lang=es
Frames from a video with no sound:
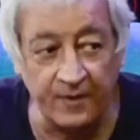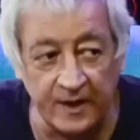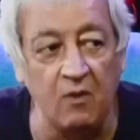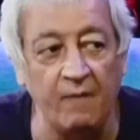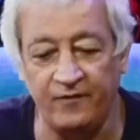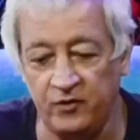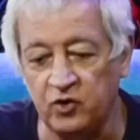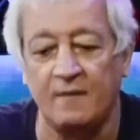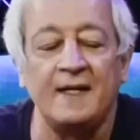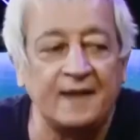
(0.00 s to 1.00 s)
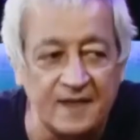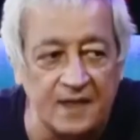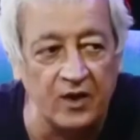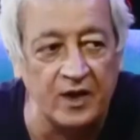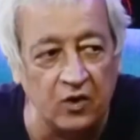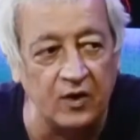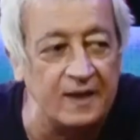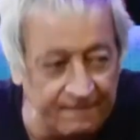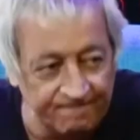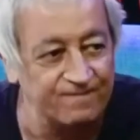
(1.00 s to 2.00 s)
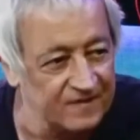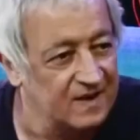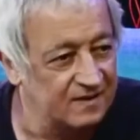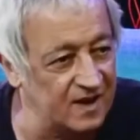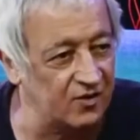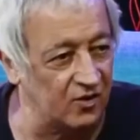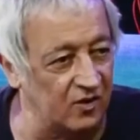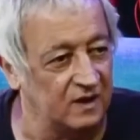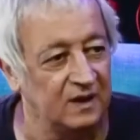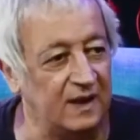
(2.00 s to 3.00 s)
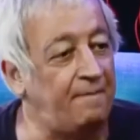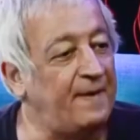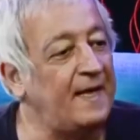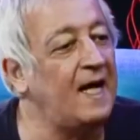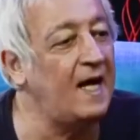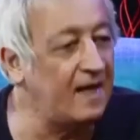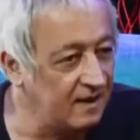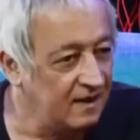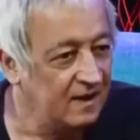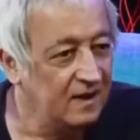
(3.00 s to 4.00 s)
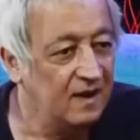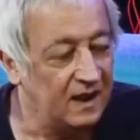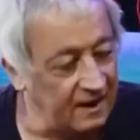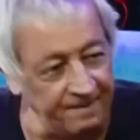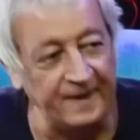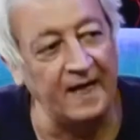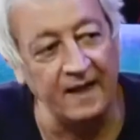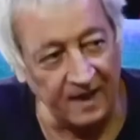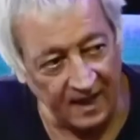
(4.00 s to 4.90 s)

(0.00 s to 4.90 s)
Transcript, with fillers: por eso hemos preferido tomar distancia con eso y, ¿cierto? esperar, esperar